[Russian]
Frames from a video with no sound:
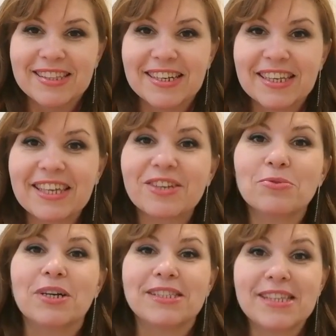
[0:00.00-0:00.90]
Дорогие
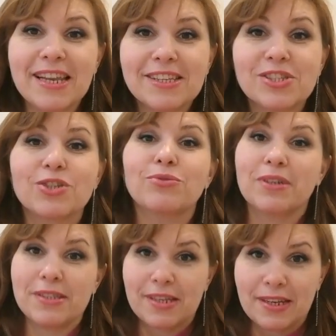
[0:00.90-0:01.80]
рукодельницы и
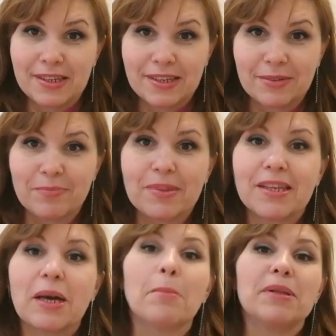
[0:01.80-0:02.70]
рукодельники,
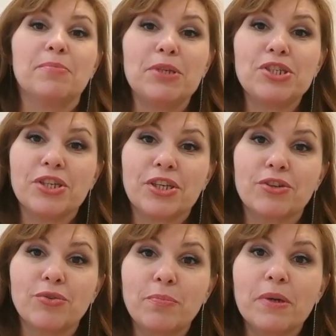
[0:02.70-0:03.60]
подписчики
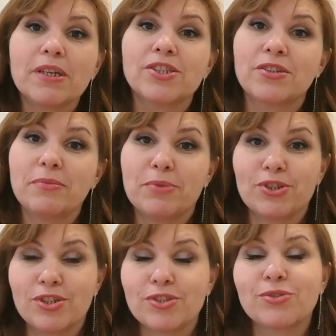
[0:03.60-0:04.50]
группы
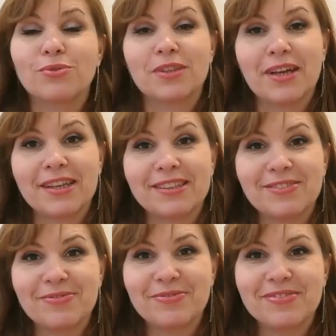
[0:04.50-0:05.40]
«Живопись шерсти онлайн».
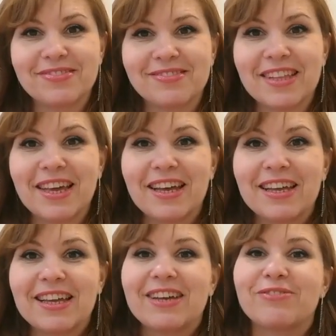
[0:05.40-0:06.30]

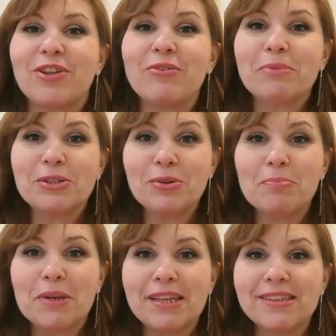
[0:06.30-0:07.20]
В новом
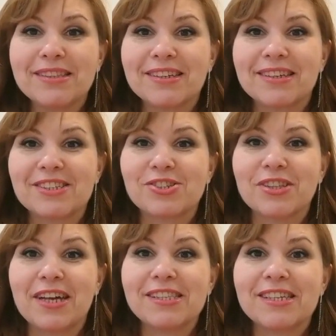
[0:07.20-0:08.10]
году принято
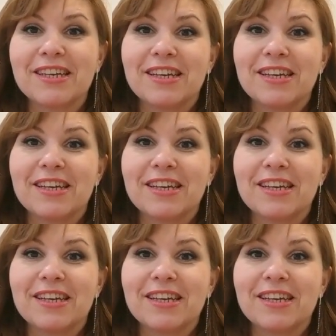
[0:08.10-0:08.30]
желать